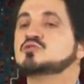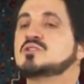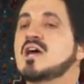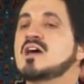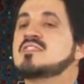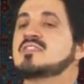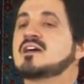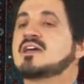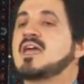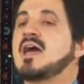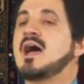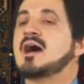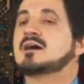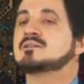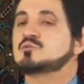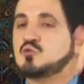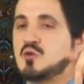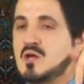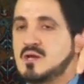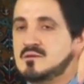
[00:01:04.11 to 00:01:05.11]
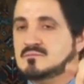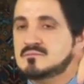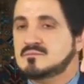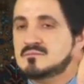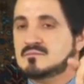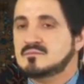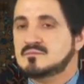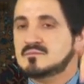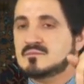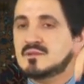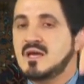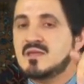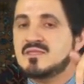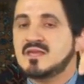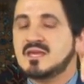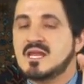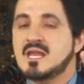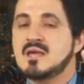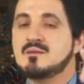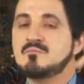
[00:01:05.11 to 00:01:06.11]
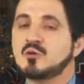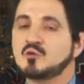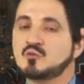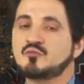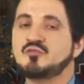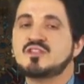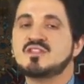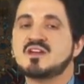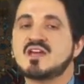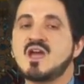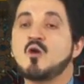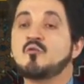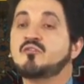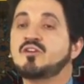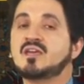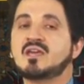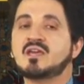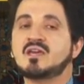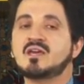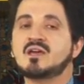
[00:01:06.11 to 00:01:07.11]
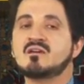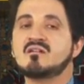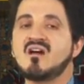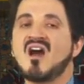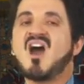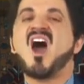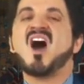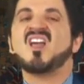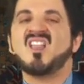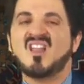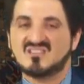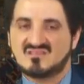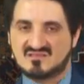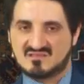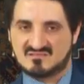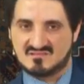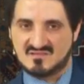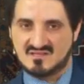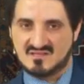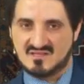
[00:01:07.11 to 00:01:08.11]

منتهى الذكاء عاد هنا هذا الكلام برضه فيه ذكاء وفيه ايه غلط